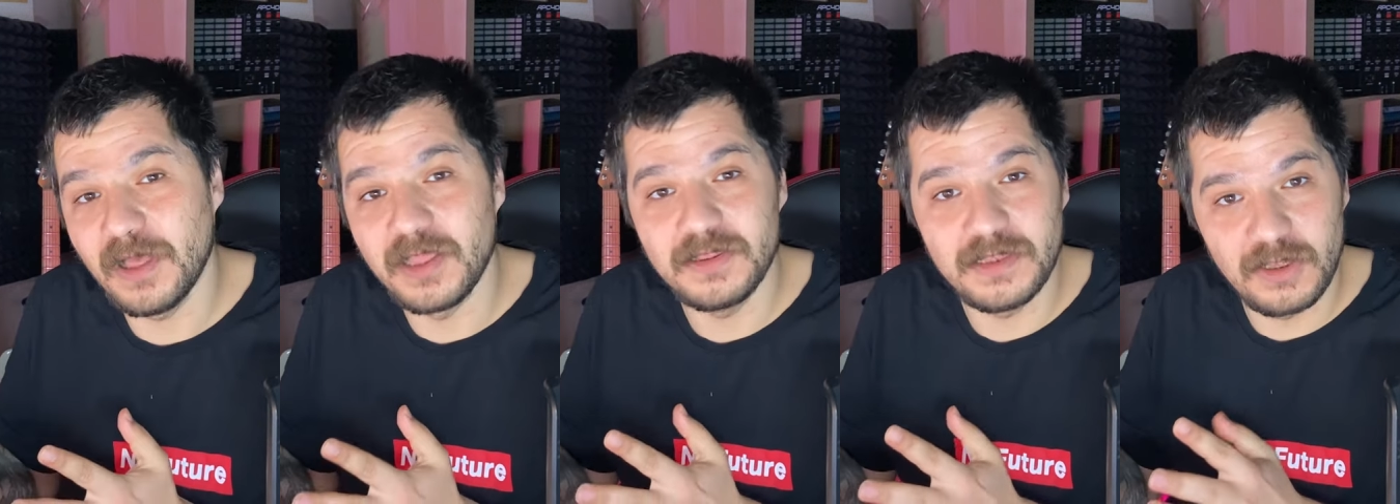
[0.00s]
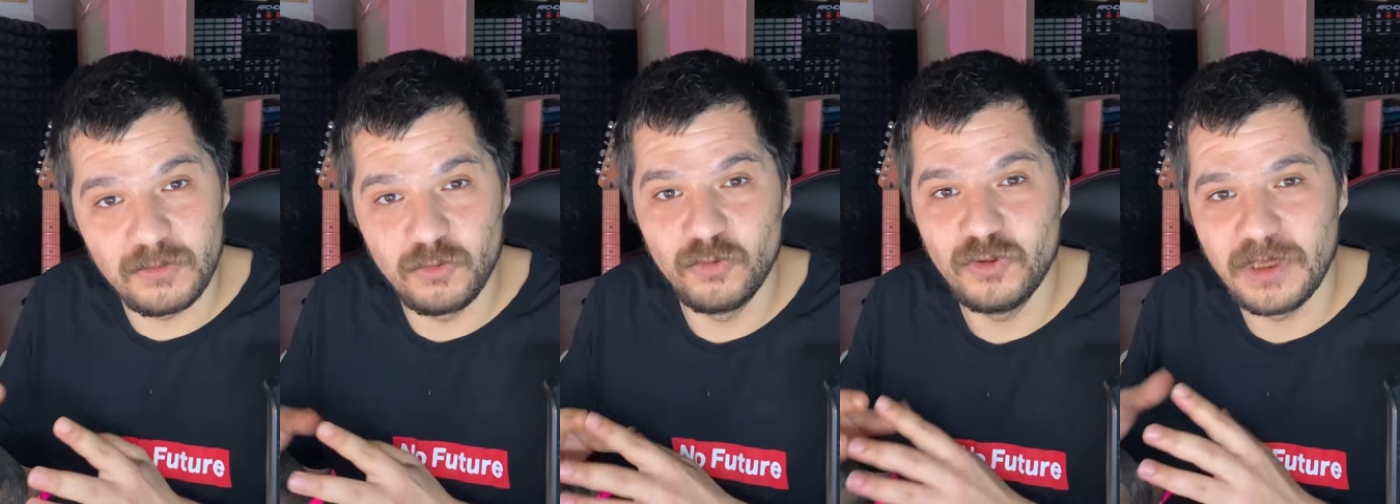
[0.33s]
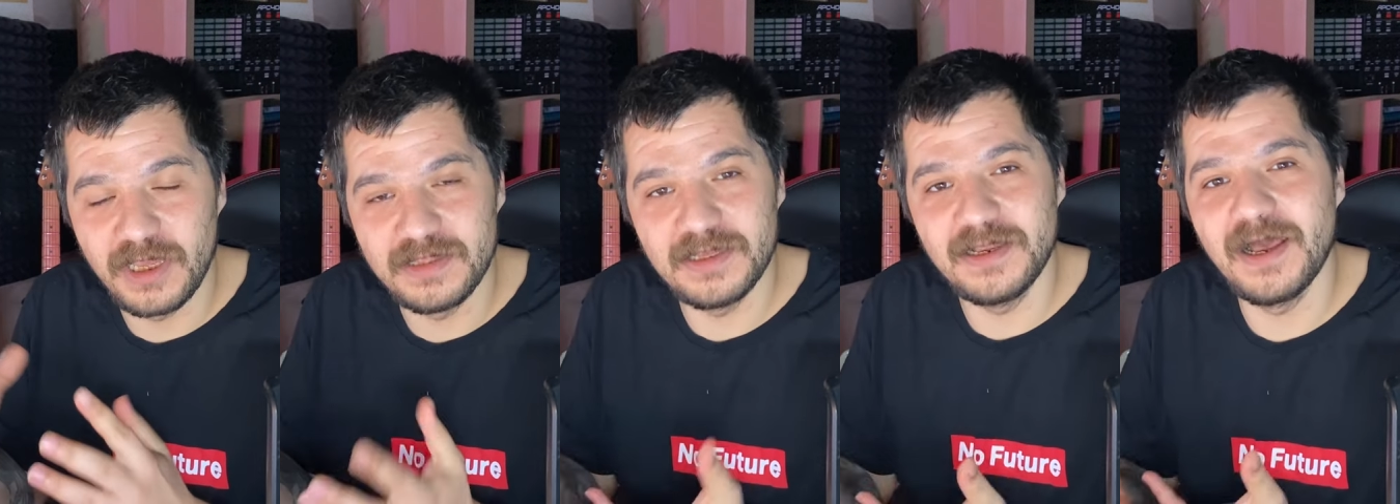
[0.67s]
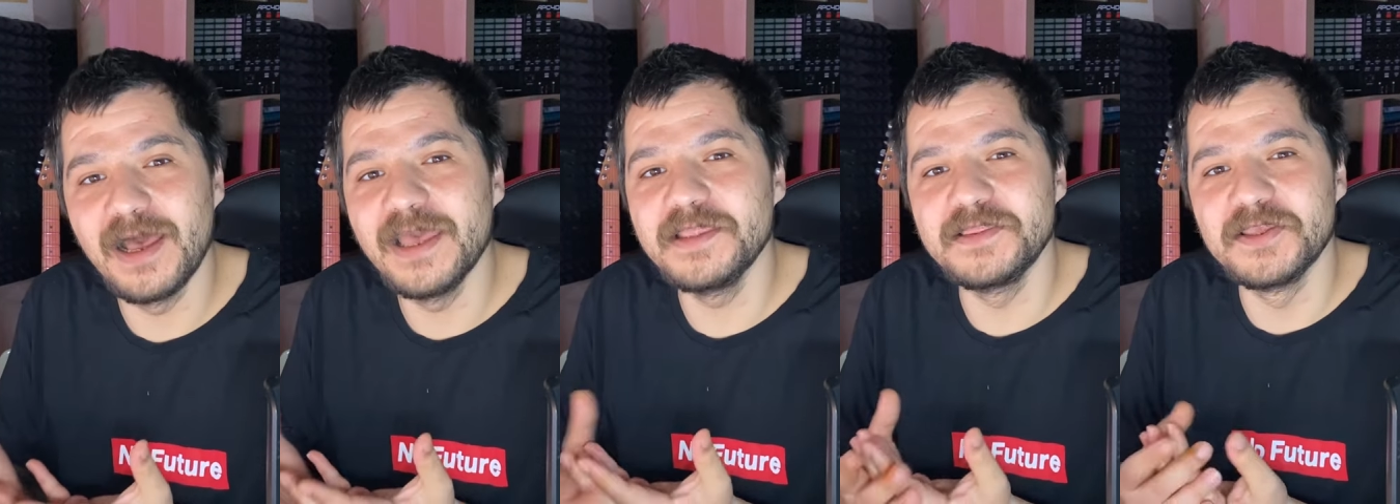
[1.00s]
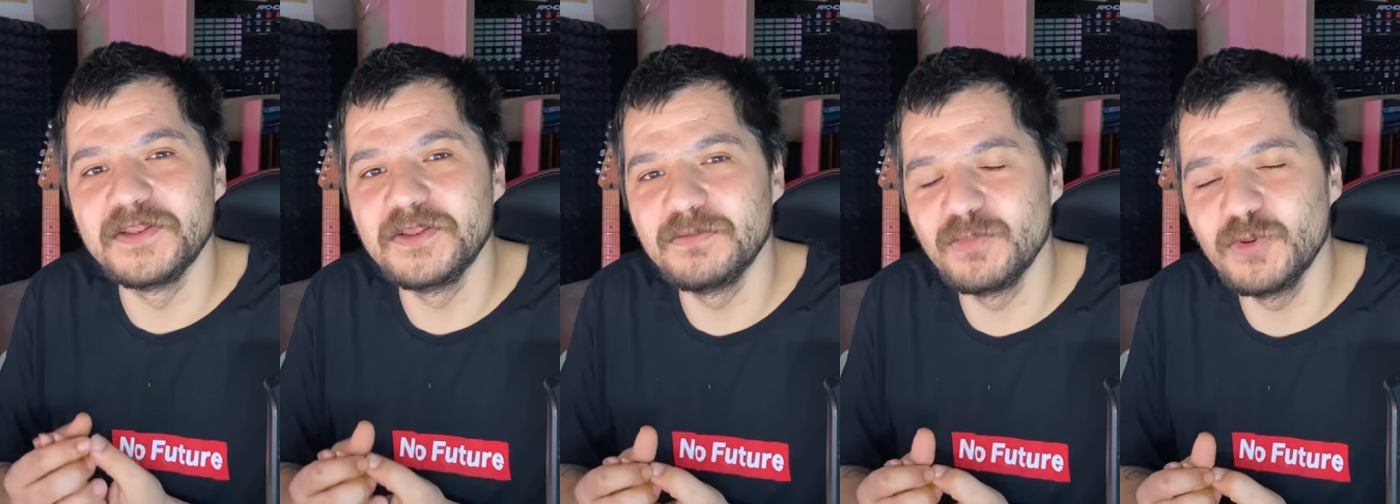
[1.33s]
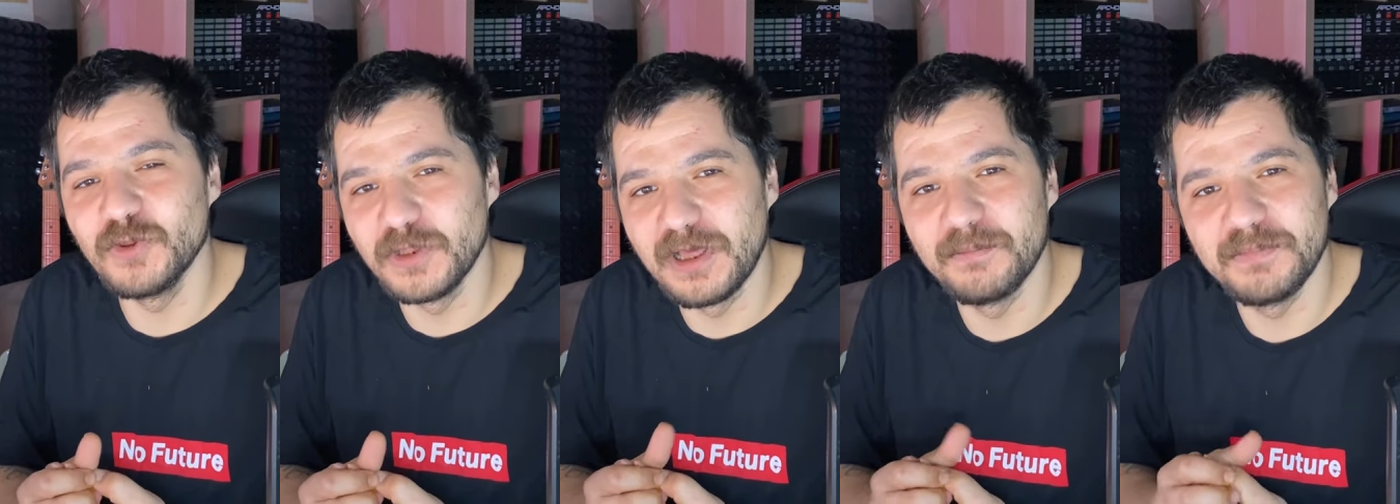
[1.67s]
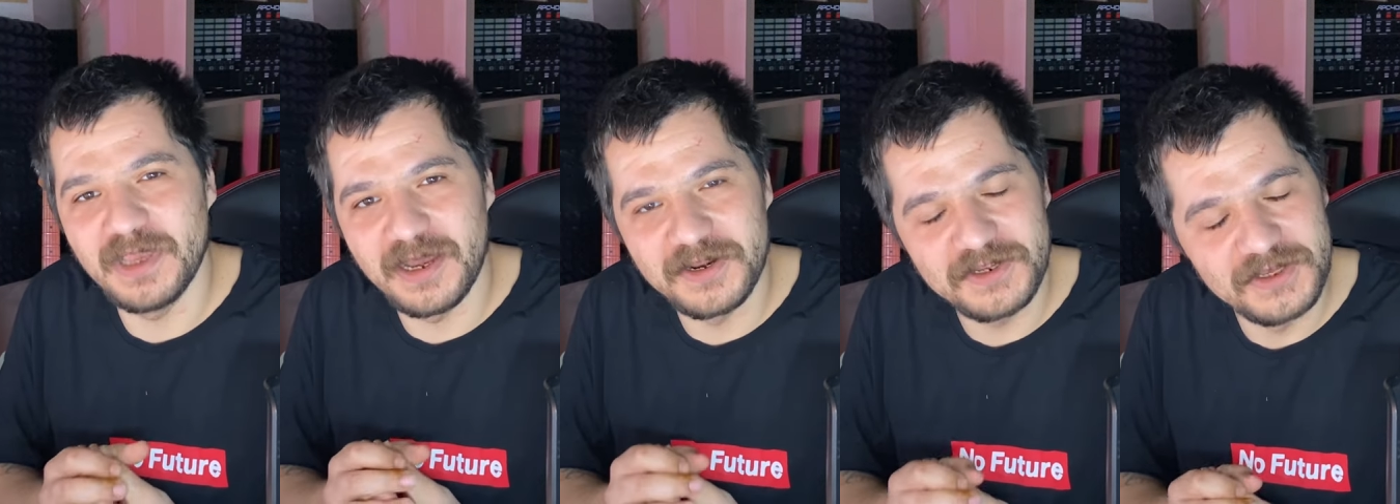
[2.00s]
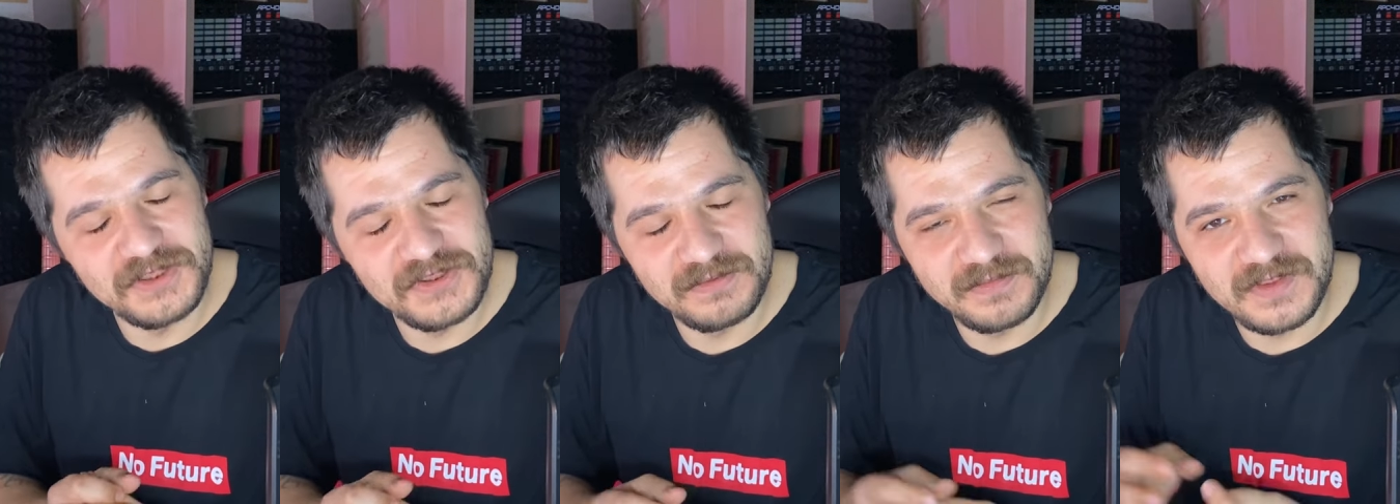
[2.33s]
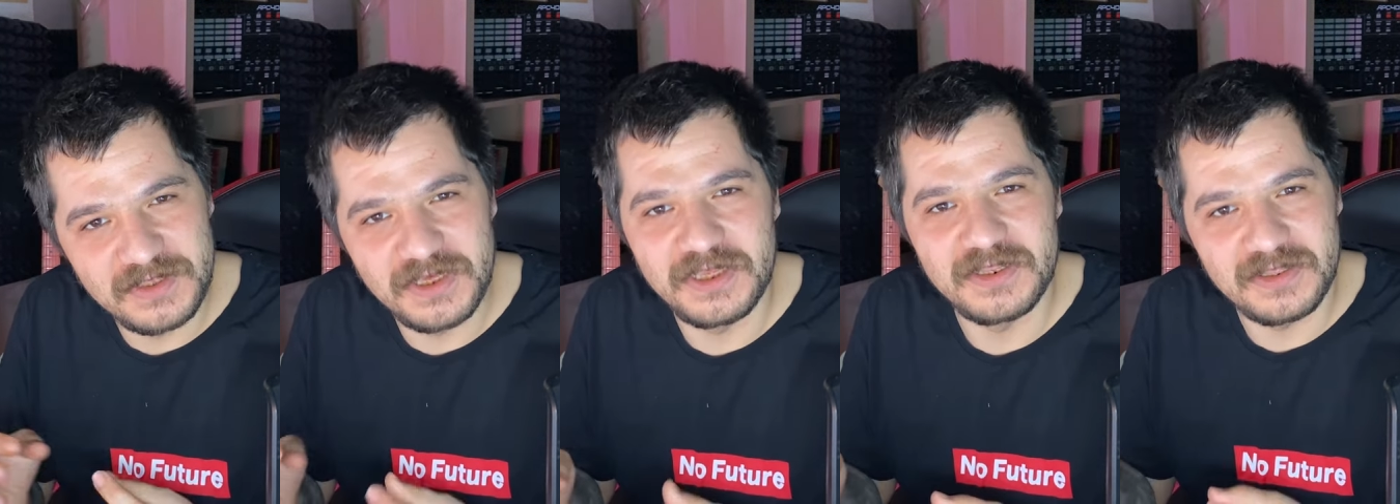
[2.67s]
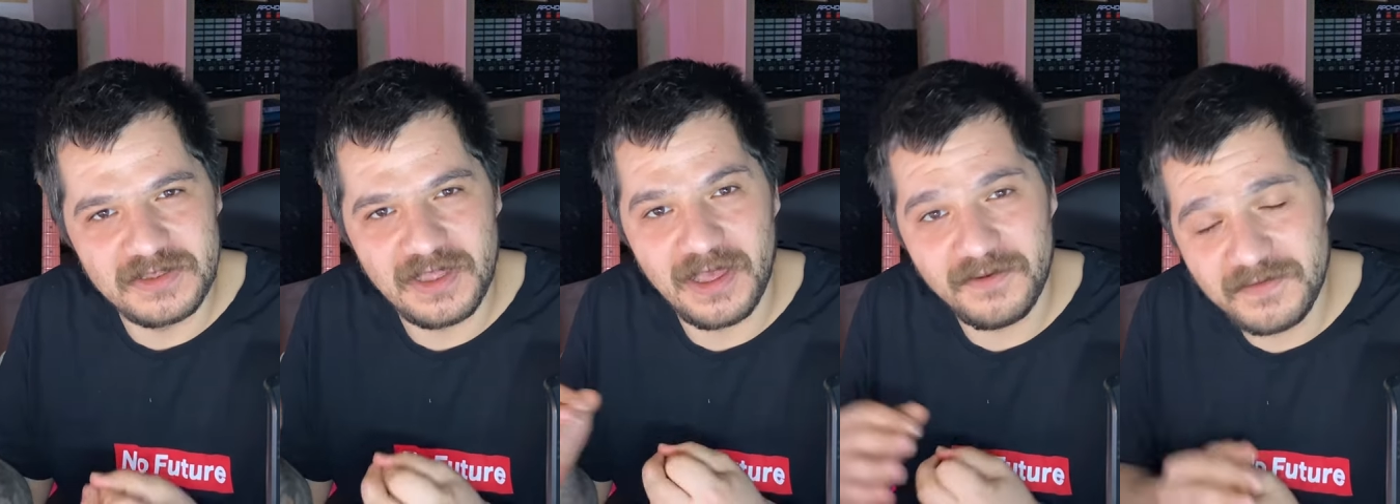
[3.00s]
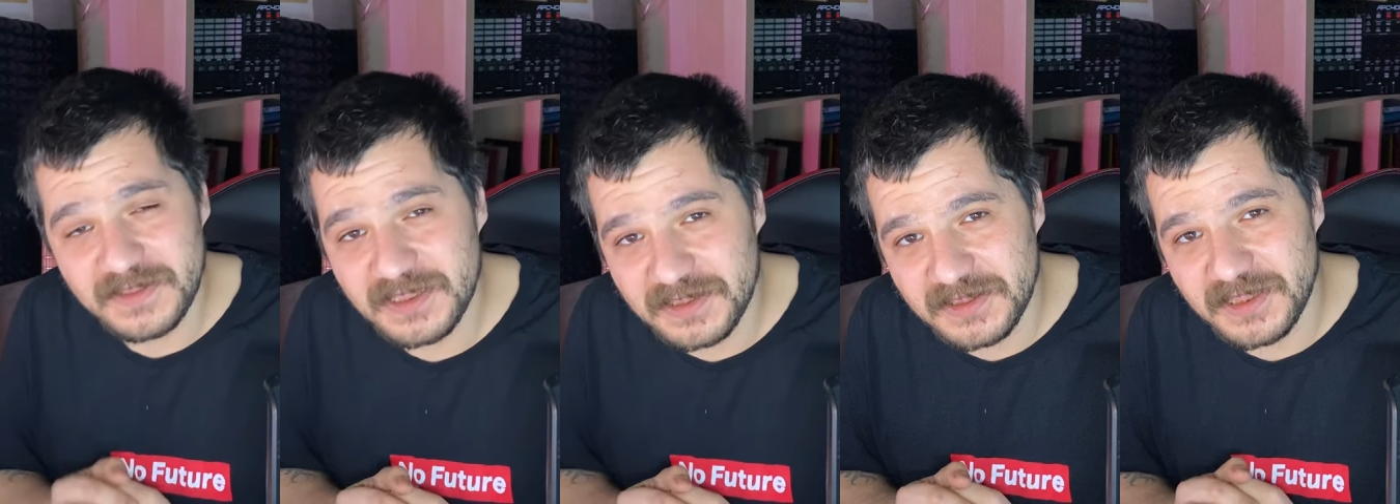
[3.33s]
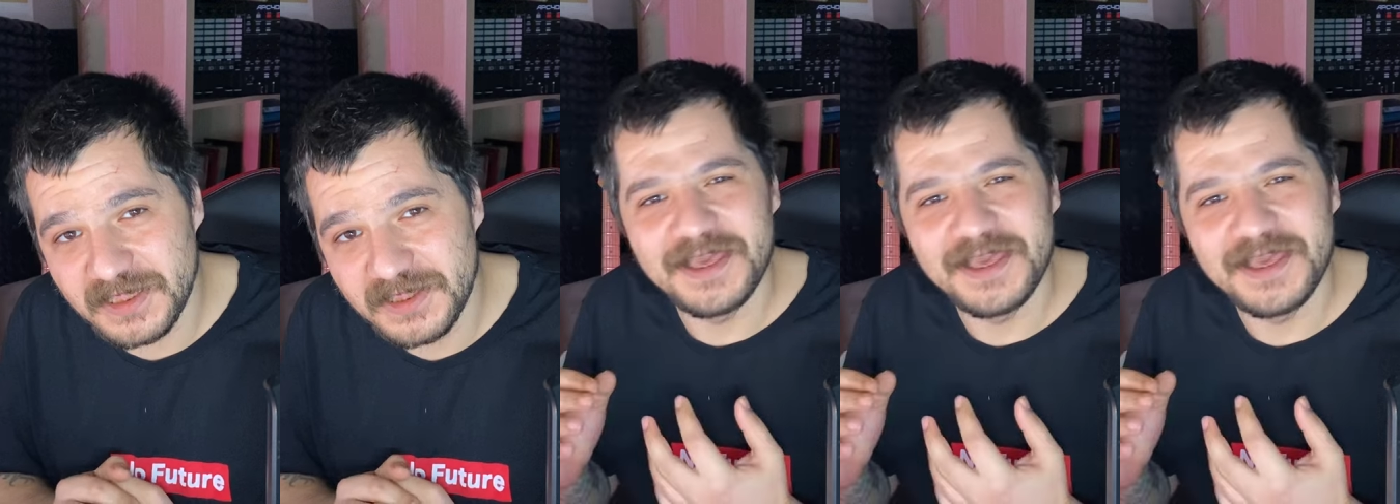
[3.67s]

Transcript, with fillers: hatta dünyada gayet tanınmış olan bir arkadaşımızı yayına davet ettik.